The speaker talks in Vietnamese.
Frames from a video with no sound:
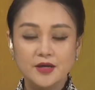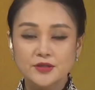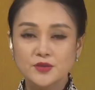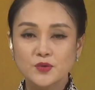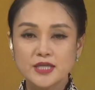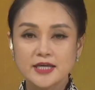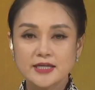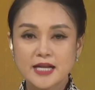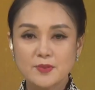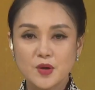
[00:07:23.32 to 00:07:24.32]
Thưa quý vị,
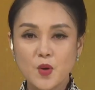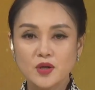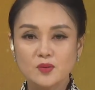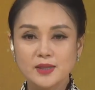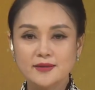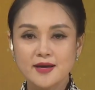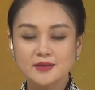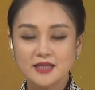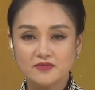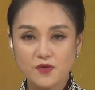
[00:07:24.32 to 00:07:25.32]
đại biểu Hội đồng Nhân dân
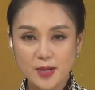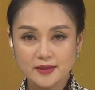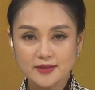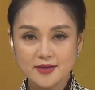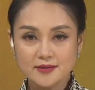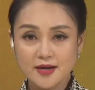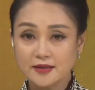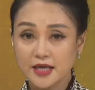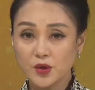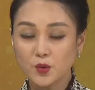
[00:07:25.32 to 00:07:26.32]
thành phố Cần Thơ đơn
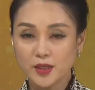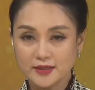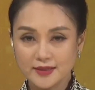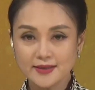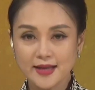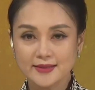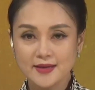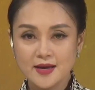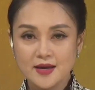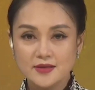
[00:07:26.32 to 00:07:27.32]
vị quyện Vĩnh Thạnh
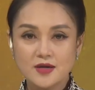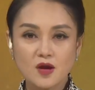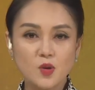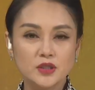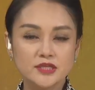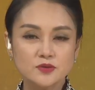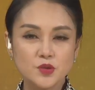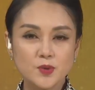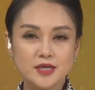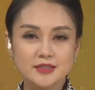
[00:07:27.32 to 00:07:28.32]
vừa có buổi tiếp
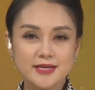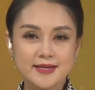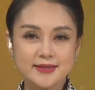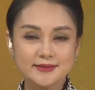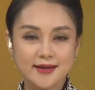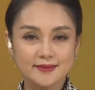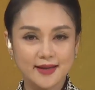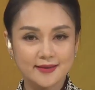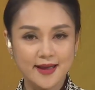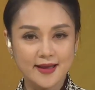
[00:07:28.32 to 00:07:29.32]
xúc cử tri các xã
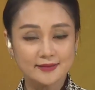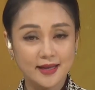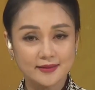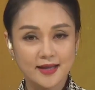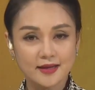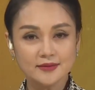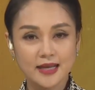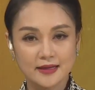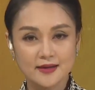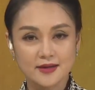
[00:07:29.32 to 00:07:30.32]
Thành An, Thành Thắng,
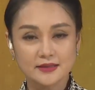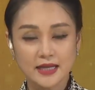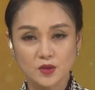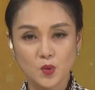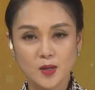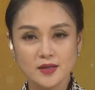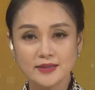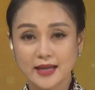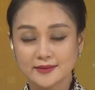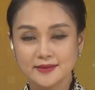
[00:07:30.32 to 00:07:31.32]
Thành Lợi, Thành Quới,
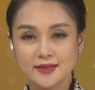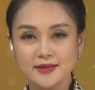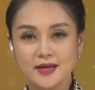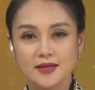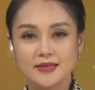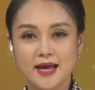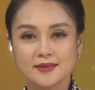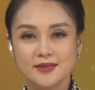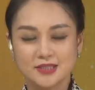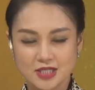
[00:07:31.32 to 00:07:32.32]
Thành Tiến và
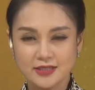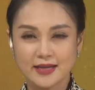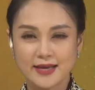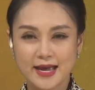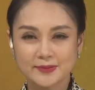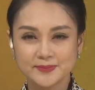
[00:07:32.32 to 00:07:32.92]
thị trấn Thành An.